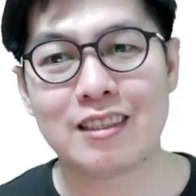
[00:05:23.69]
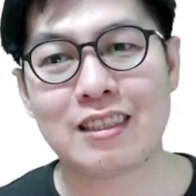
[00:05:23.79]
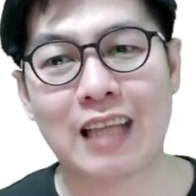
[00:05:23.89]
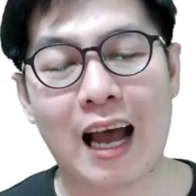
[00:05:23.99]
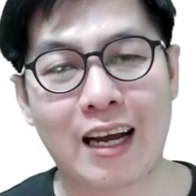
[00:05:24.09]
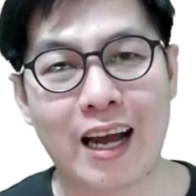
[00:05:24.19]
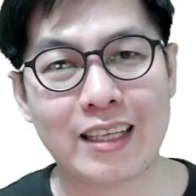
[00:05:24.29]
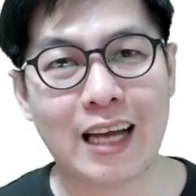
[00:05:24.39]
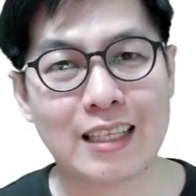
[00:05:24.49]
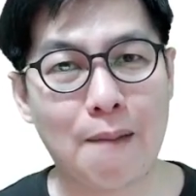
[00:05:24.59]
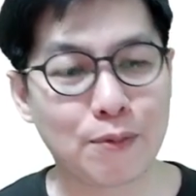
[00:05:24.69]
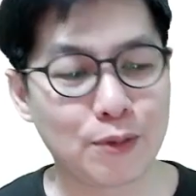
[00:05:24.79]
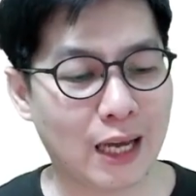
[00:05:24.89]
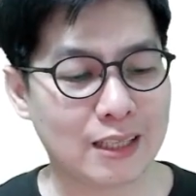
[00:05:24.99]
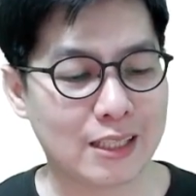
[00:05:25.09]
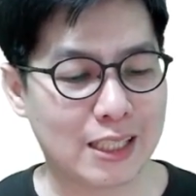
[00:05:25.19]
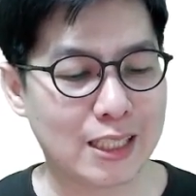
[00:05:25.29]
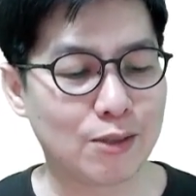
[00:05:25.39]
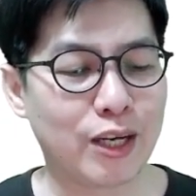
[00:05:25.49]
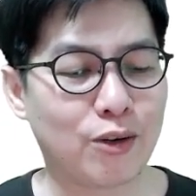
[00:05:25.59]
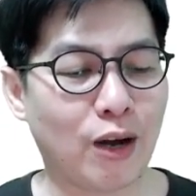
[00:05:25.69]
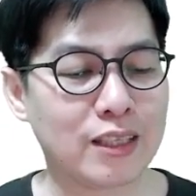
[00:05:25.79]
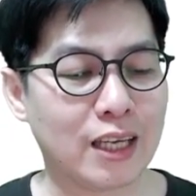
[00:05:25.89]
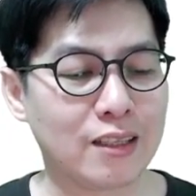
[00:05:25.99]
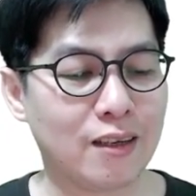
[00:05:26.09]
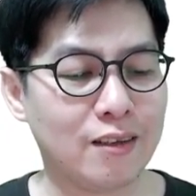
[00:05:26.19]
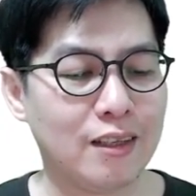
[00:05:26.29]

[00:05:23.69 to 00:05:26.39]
打开大家不一样的思维观点的。